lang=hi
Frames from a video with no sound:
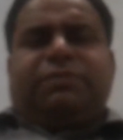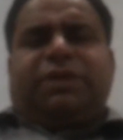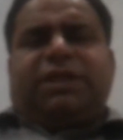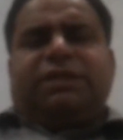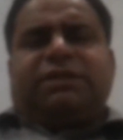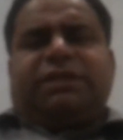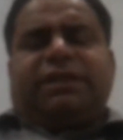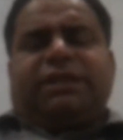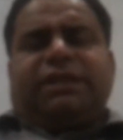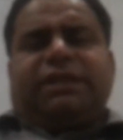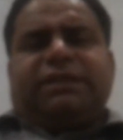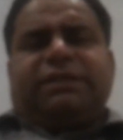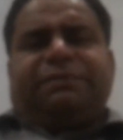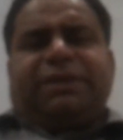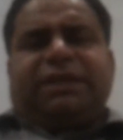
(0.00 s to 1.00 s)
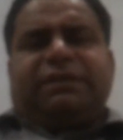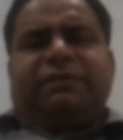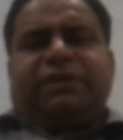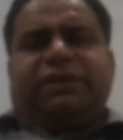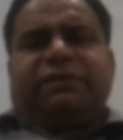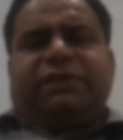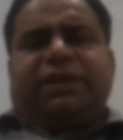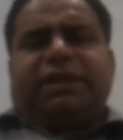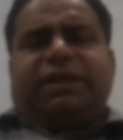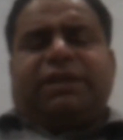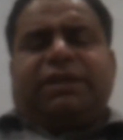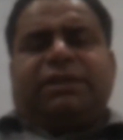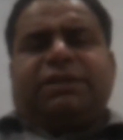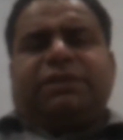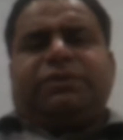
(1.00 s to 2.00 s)
बाज़ टीके जैसे पेनीवेट
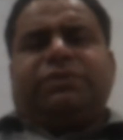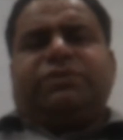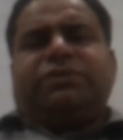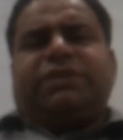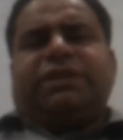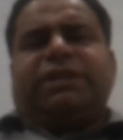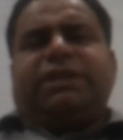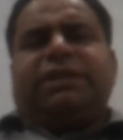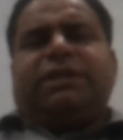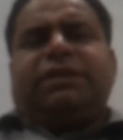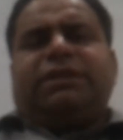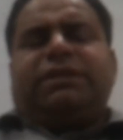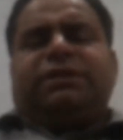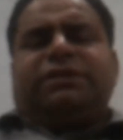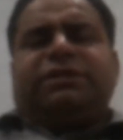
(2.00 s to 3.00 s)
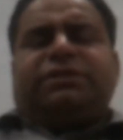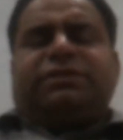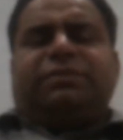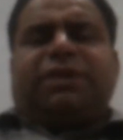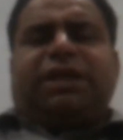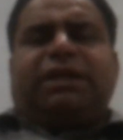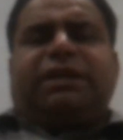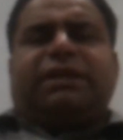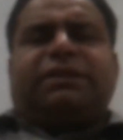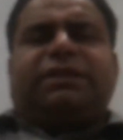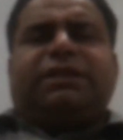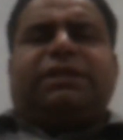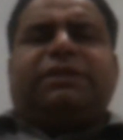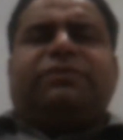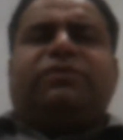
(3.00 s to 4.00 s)
वगैरह या दूसरे इस्तेमाल
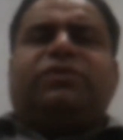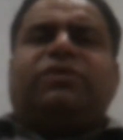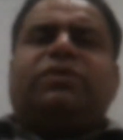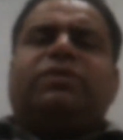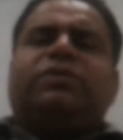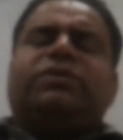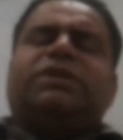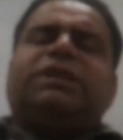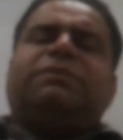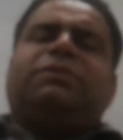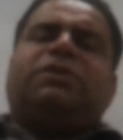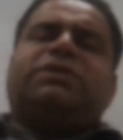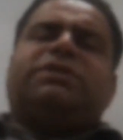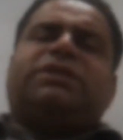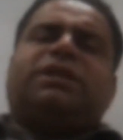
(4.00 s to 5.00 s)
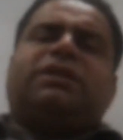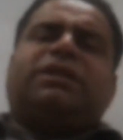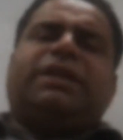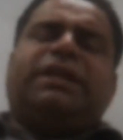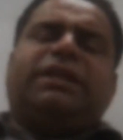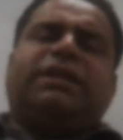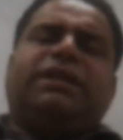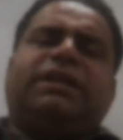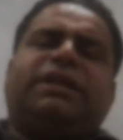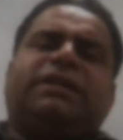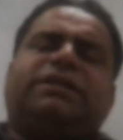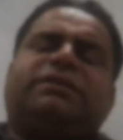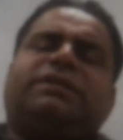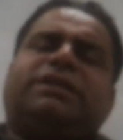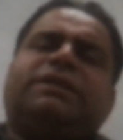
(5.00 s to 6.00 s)
करते थे वो उतने मौसर नहीं रहे
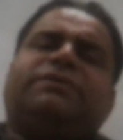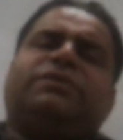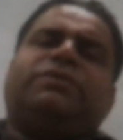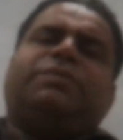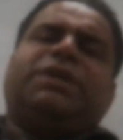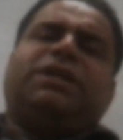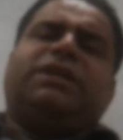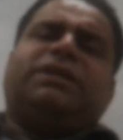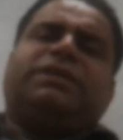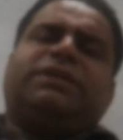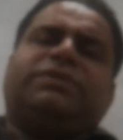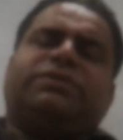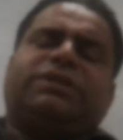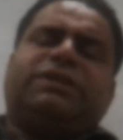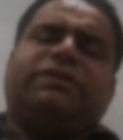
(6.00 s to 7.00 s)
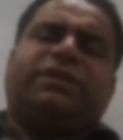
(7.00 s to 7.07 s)
जितने वो पहले थे उसकी